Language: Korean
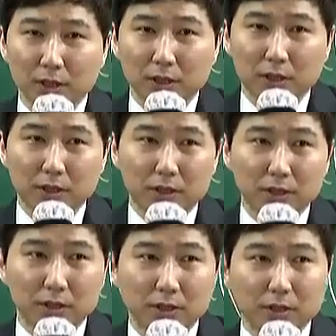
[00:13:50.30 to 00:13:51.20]

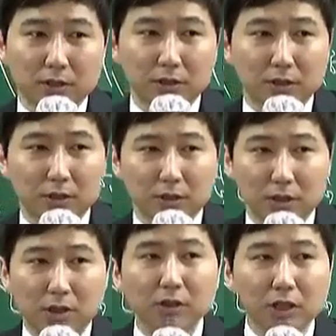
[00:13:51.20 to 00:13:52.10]
그
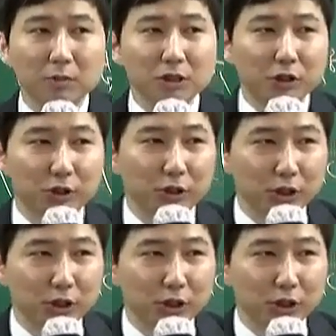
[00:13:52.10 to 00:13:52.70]
그런 느낌이죠.